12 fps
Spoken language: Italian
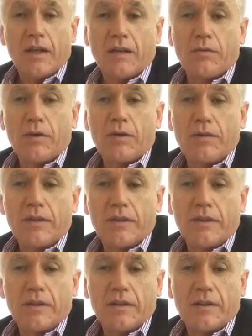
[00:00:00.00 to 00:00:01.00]
che è quello
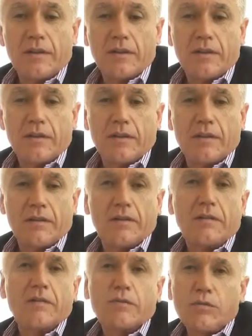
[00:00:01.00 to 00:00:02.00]
di eh,
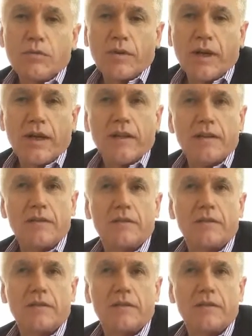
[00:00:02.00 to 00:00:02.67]
cura,